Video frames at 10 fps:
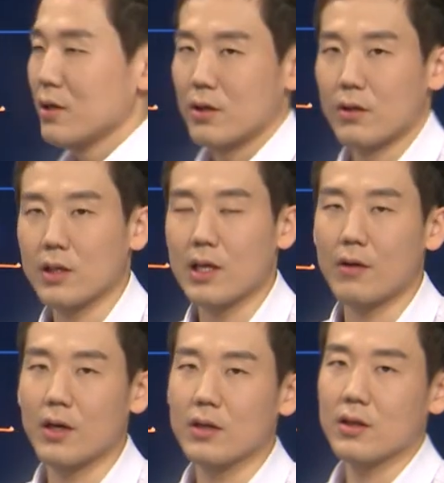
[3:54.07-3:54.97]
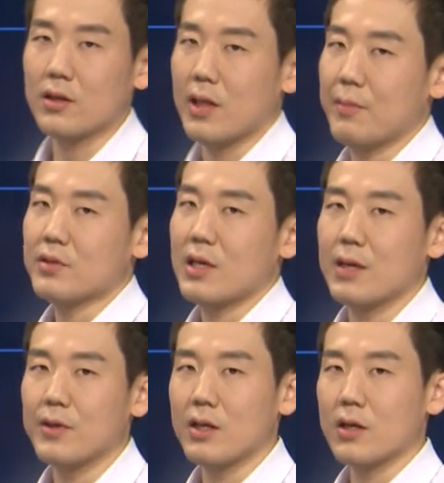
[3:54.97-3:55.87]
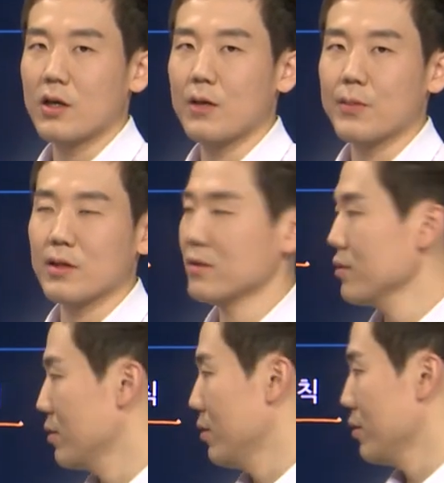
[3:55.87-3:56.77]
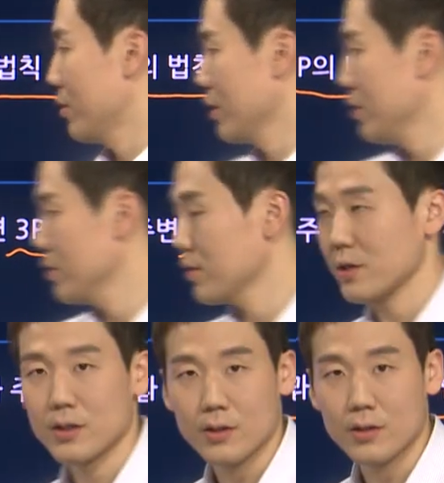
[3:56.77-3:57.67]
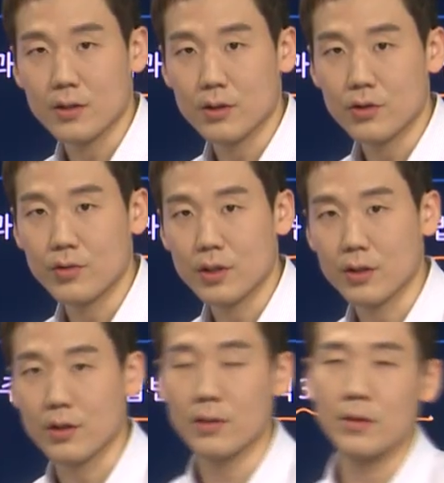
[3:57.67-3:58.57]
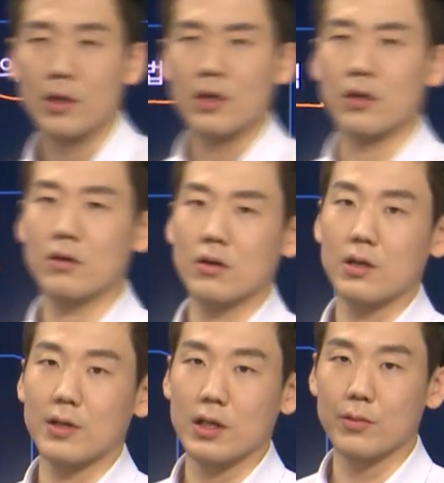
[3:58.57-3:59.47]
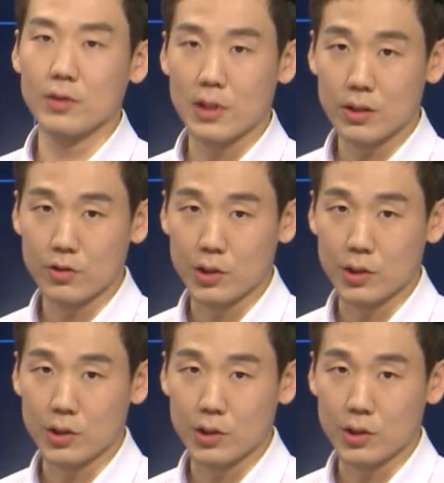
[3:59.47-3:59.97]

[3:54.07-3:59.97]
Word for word: 여기 나와 있는 랩탑이나 컵 같은 거, 여기 있는 거 있죠? 이런 거, 유리컵. 이런 거를 만약에 묘사하시고